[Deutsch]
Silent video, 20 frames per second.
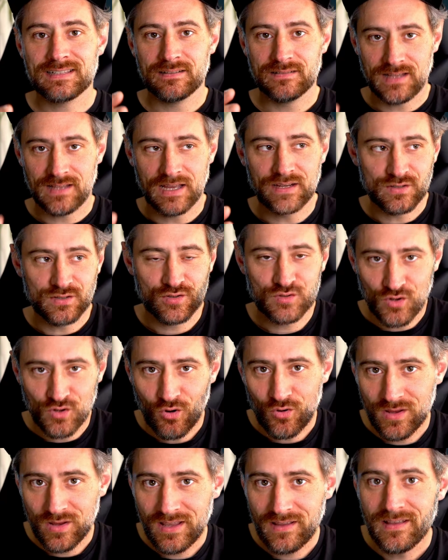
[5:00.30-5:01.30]
deine
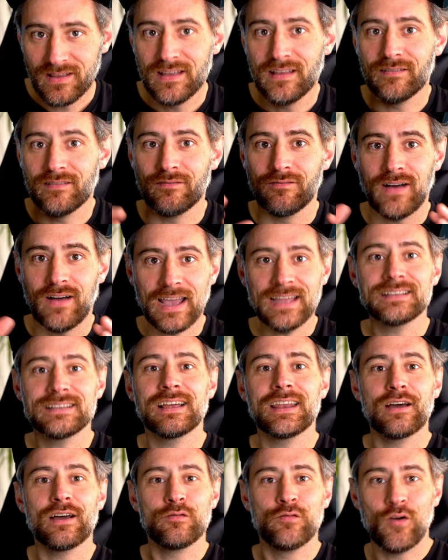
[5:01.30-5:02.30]
Story
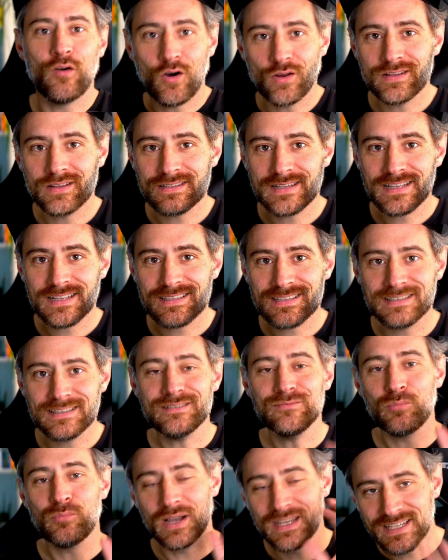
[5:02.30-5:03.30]
weiter nach vorne
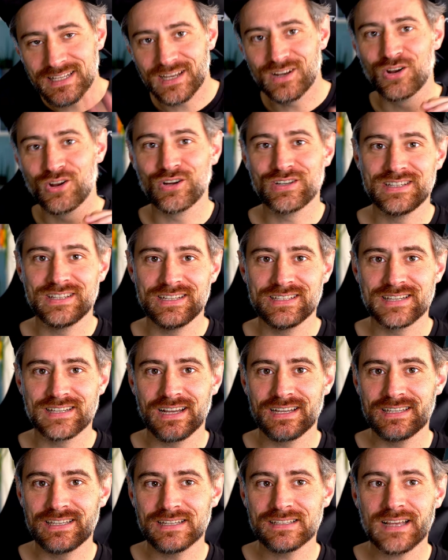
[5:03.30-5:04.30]
setzen bei den Leuten, die
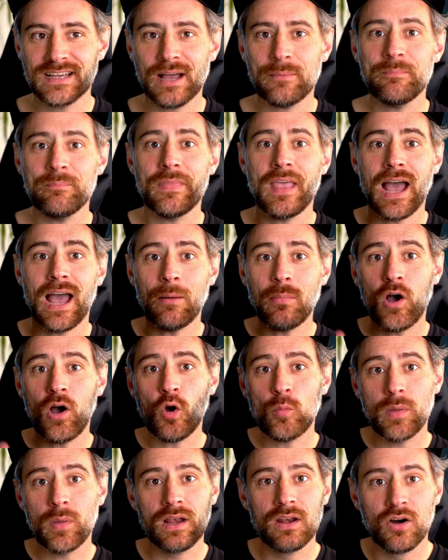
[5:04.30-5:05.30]
interagiert haben, aber
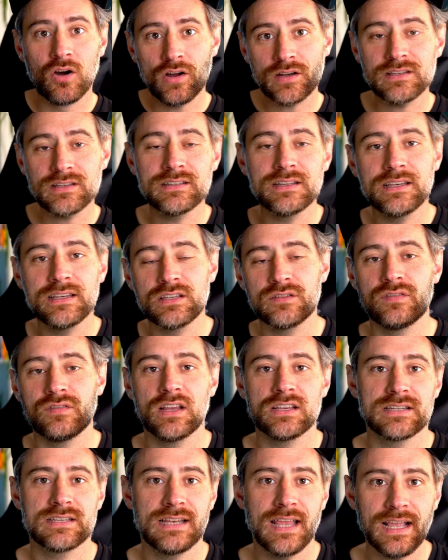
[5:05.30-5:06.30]
auch bei Leuten, die dich
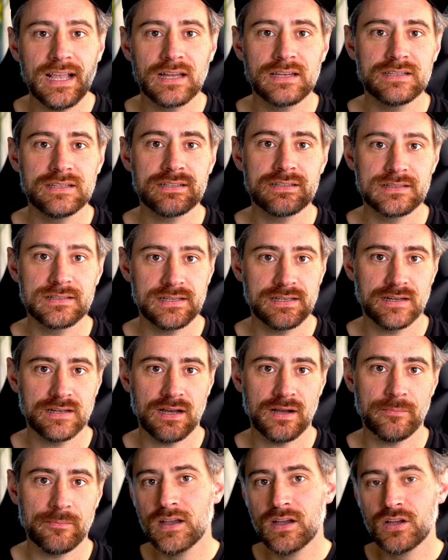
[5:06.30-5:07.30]
vielleicht länger nicht gesehen
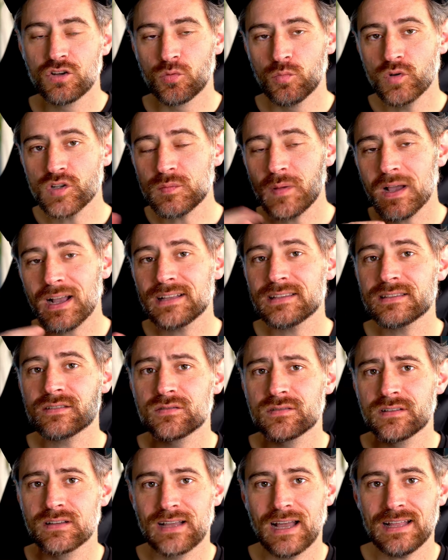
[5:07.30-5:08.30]
haben. Du musst mal
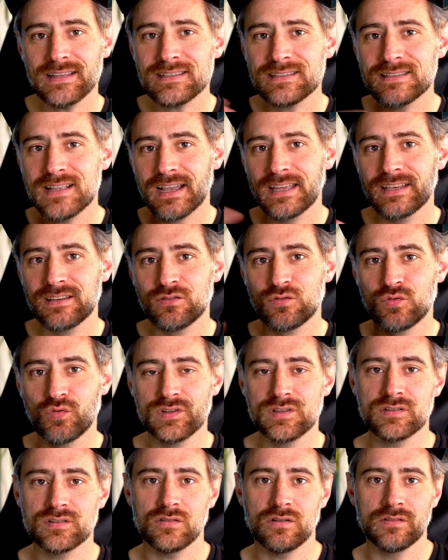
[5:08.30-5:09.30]
ganz, ganz nach hinten
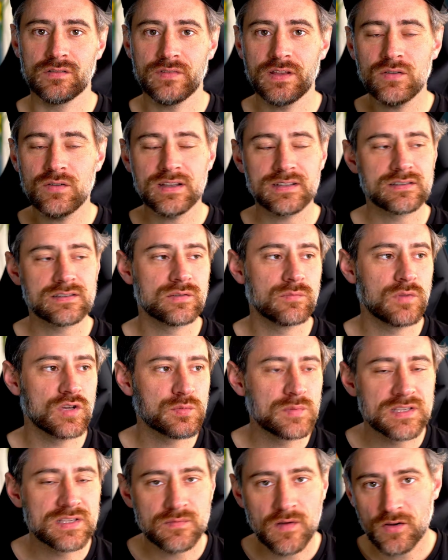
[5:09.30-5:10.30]
durchscrollen. Wenn du jetzt zum
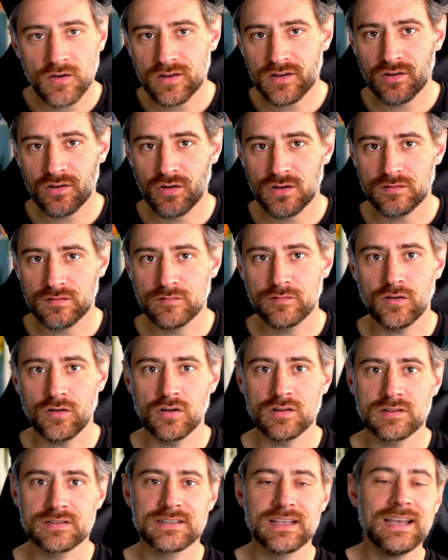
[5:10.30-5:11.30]
Beispiel 200 Leuten
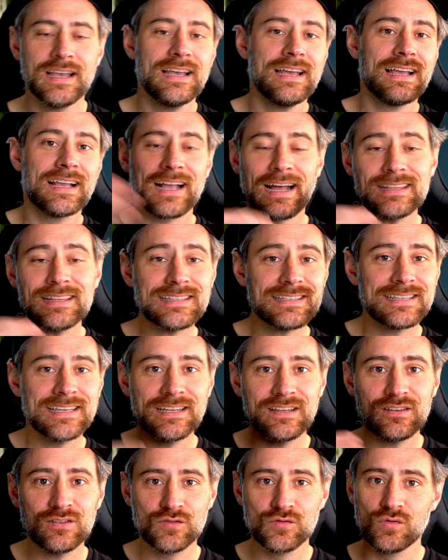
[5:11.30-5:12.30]
folgst, ganz
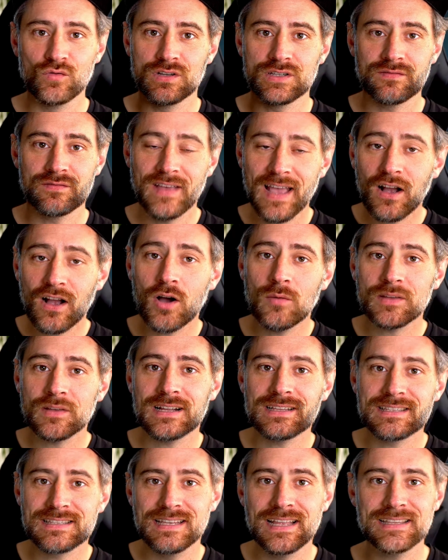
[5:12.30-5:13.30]
hinten durch, wer kommt
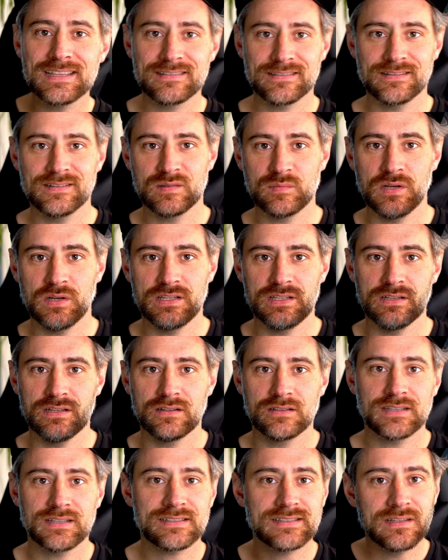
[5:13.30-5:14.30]
als letztes bei
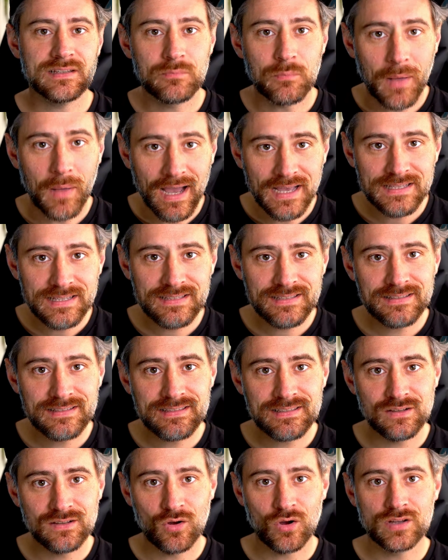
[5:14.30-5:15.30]
dir? Das sind
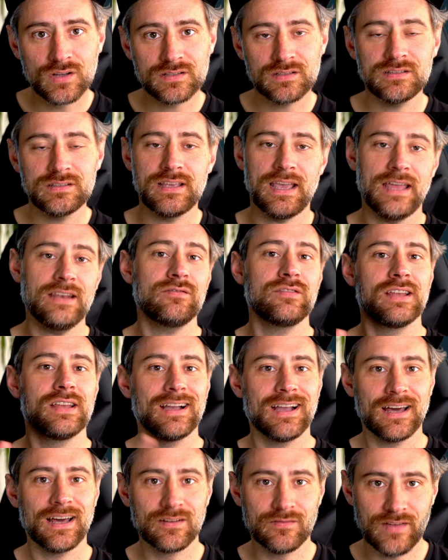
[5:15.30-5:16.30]
meistens Leute, die entweder
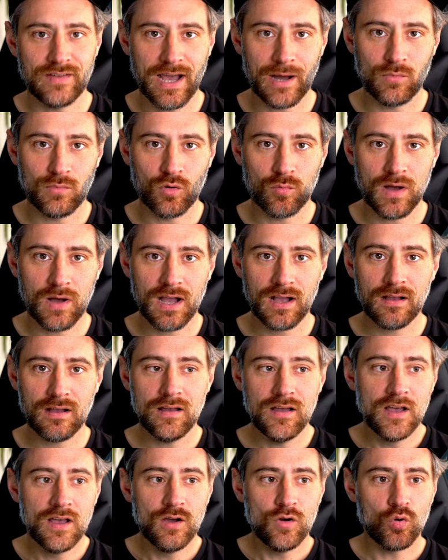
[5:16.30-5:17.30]
gerade Werbung machen
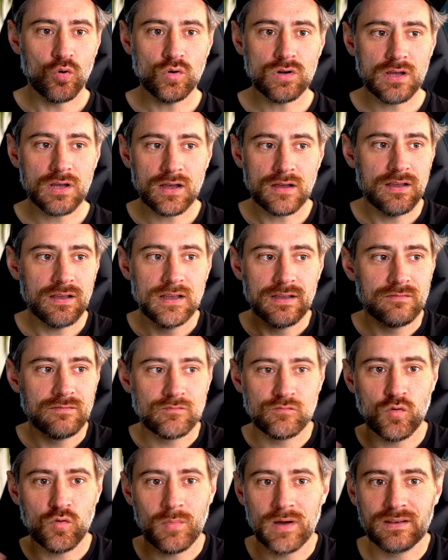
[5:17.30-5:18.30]
oder
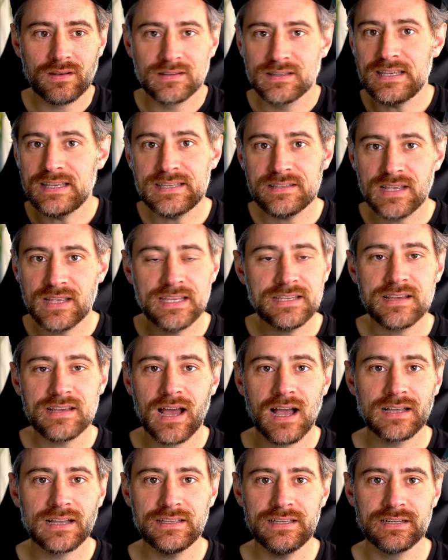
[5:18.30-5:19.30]
wo man nicht
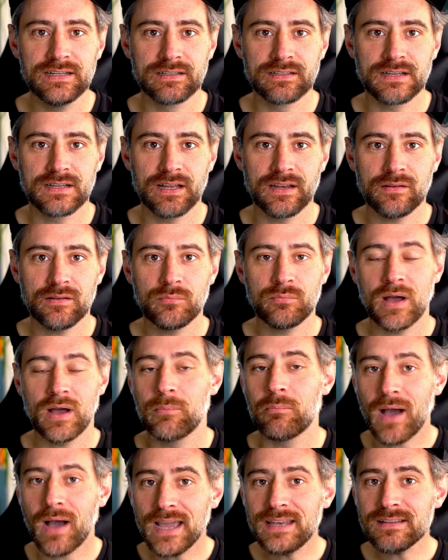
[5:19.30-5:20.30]
interagieren kann. Bei
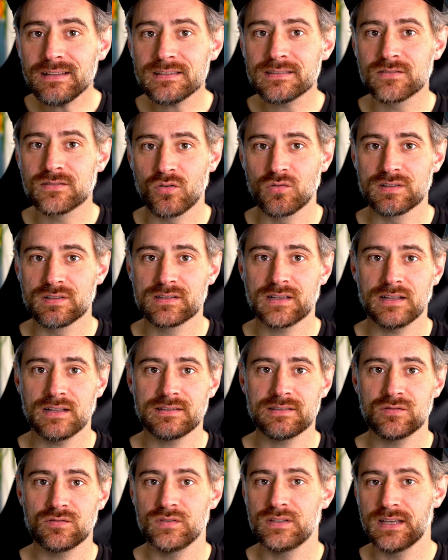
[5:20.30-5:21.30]
meinen Stories
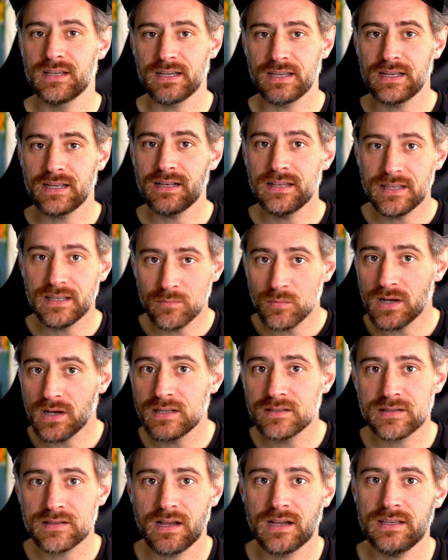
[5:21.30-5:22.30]
kannst du in der Regel immer
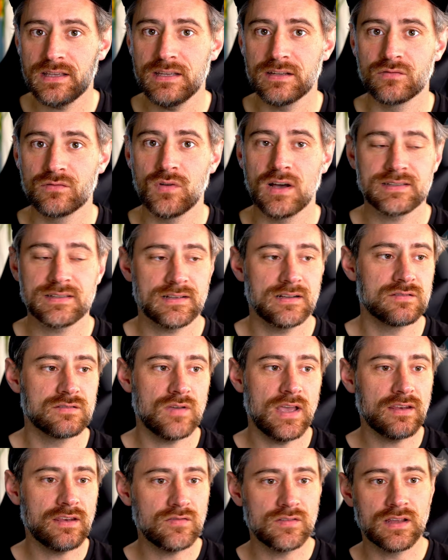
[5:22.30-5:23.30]
interagieren. Du hast also
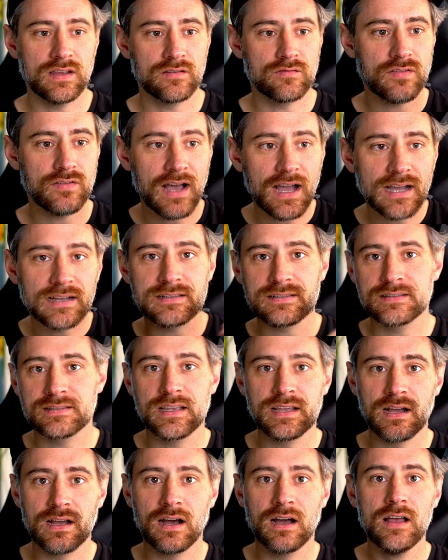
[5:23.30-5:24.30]
entweder einen
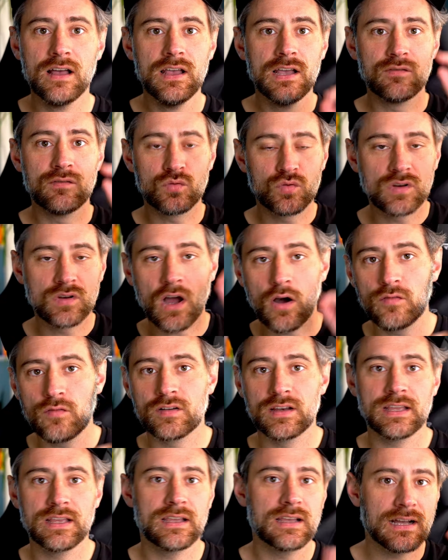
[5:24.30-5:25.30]
Fragesticker, wo du
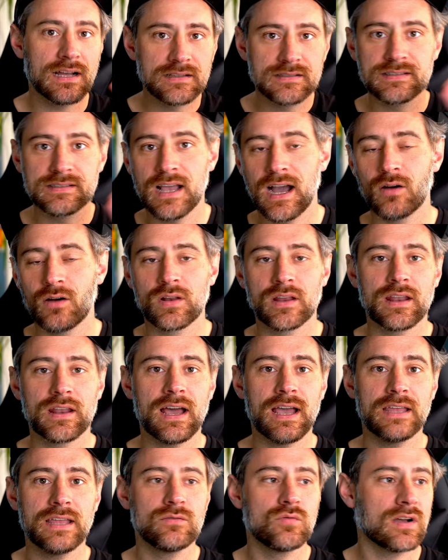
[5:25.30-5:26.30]
draufklicken kannst, ja oder
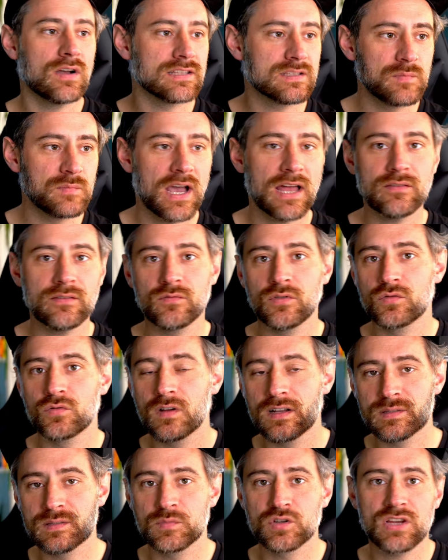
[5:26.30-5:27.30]
nein, du kannst mir antworten, du
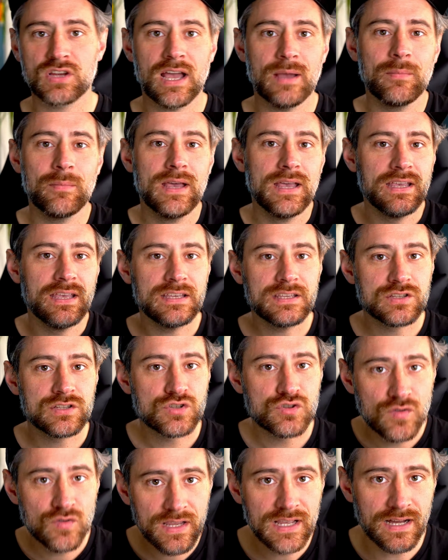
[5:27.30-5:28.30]
kannst mir schreiben. Ich
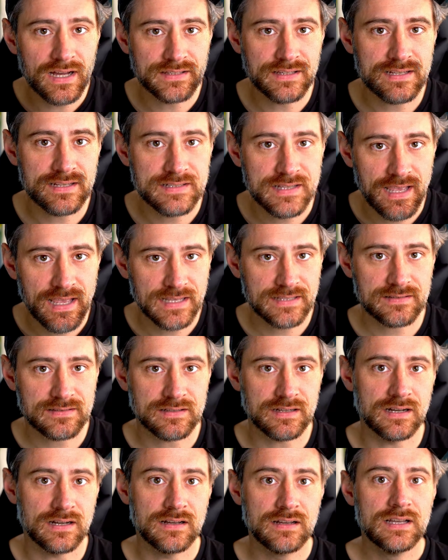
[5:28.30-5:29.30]
trigger das
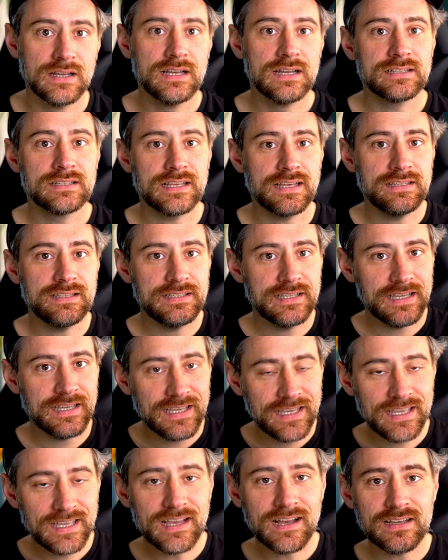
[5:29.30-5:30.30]
extra. Denn je
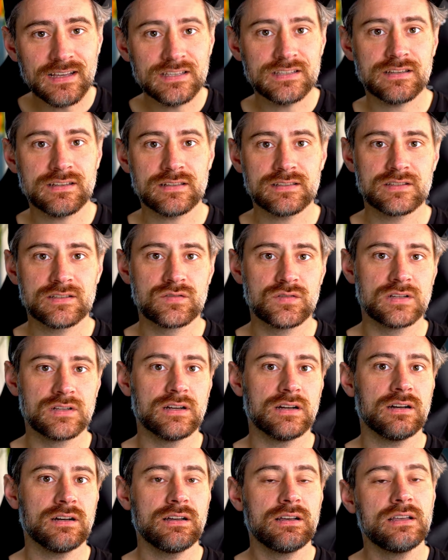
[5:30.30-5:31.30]
eher ich das
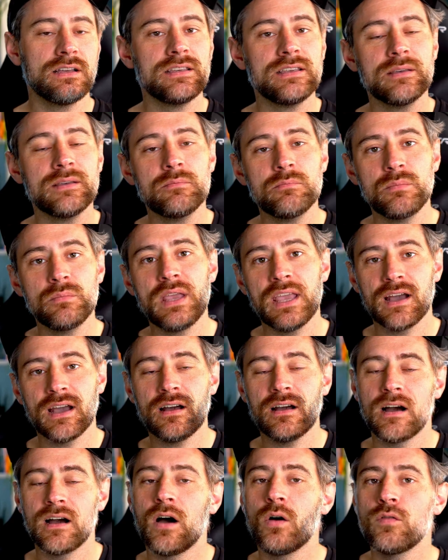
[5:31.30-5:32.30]
trigger, je
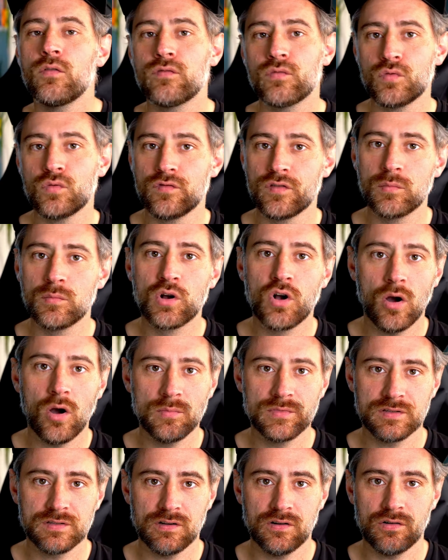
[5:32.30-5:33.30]
mehr Aufrufe
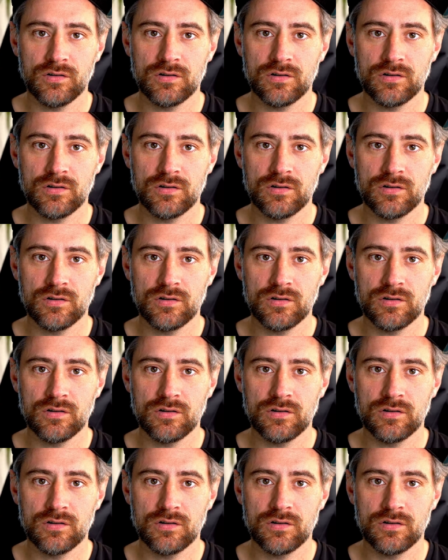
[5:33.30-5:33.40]
bekomme ich auch.